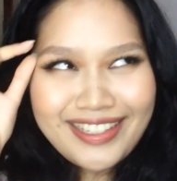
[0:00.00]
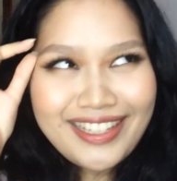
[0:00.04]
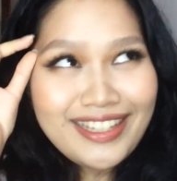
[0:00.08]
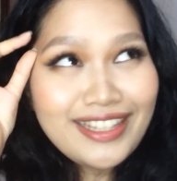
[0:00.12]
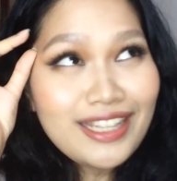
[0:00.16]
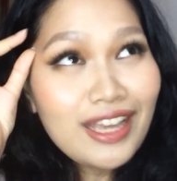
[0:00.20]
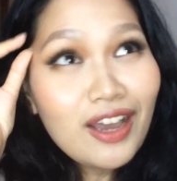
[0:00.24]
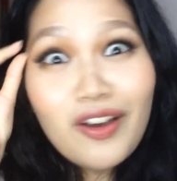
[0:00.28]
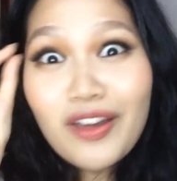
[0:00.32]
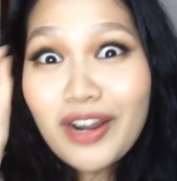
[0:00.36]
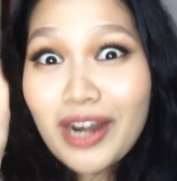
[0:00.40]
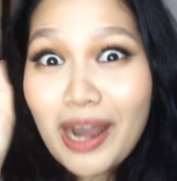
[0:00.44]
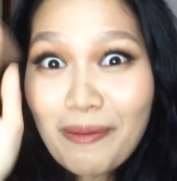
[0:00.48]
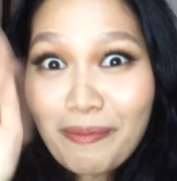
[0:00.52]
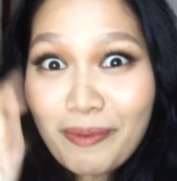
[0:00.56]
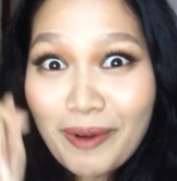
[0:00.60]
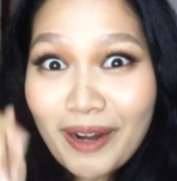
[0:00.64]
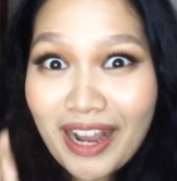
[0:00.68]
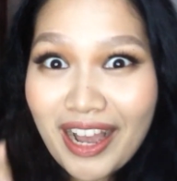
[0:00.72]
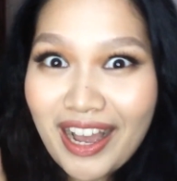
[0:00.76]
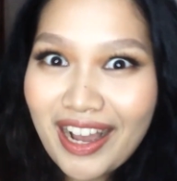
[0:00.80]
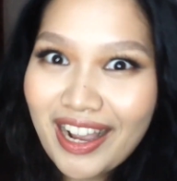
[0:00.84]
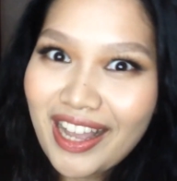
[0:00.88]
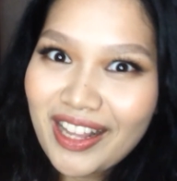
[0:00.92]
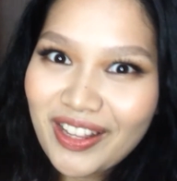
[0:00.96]
Hindi ako rapper
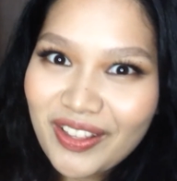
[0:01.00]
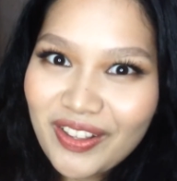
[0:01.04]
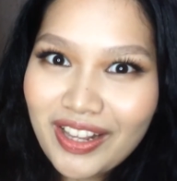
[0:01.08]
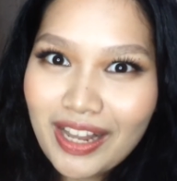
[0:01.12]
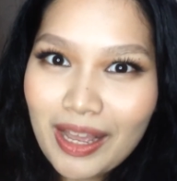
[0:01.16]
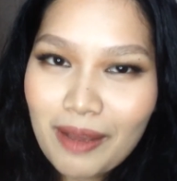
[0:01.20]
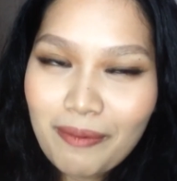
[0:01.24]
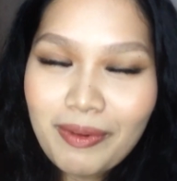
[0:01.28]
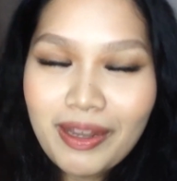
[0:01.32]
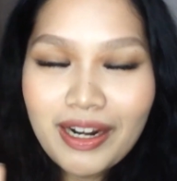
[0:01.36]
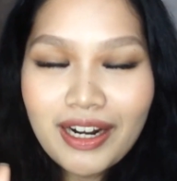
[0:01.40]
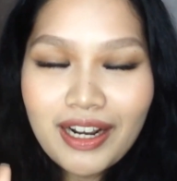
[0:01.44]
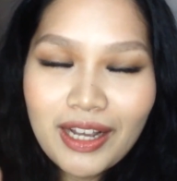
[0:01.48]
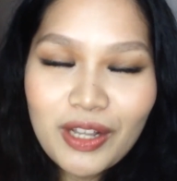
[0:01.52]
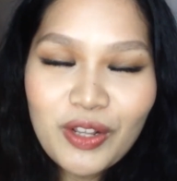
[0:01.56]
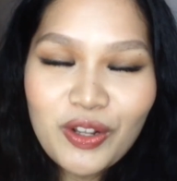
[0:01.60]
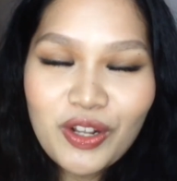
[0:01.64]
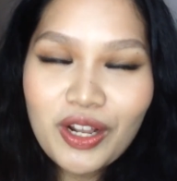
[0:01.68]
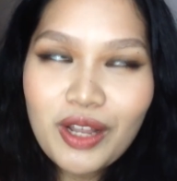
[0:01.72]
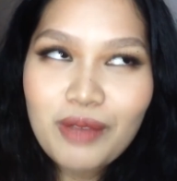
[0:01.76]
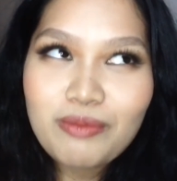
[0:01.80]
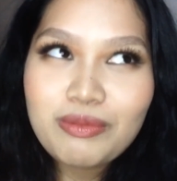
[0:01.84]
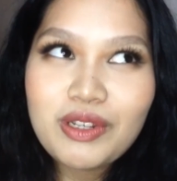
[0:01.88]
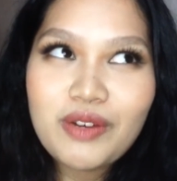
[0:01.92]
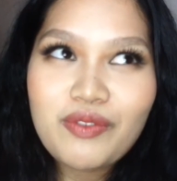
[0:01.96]
ha. Ah. Ganun lang. Parang ganun
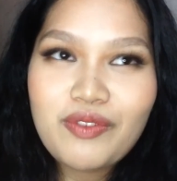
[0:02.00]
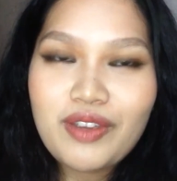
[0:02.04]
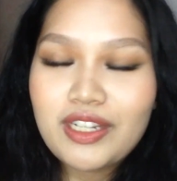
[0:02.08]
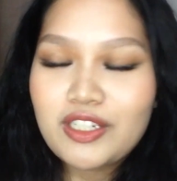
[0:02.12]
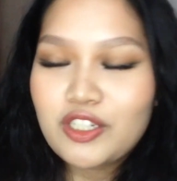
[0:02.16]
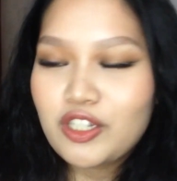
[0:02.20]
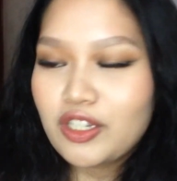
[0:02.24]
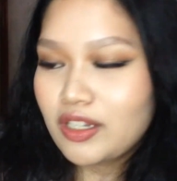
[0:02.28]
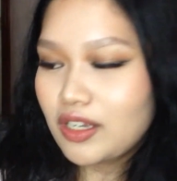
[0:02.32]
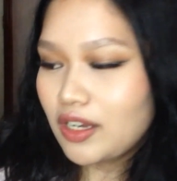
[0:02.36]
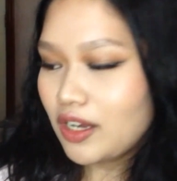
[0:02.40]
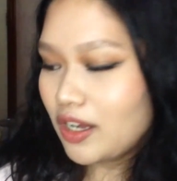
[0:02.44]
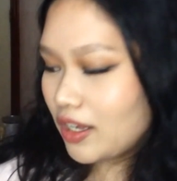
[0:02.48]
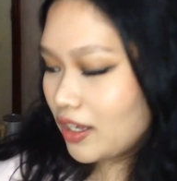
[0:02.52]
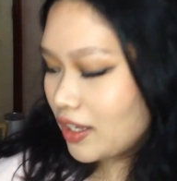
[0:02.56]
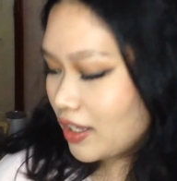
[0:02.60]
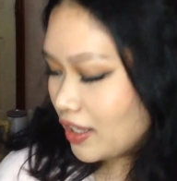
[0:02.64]
lang observation ko.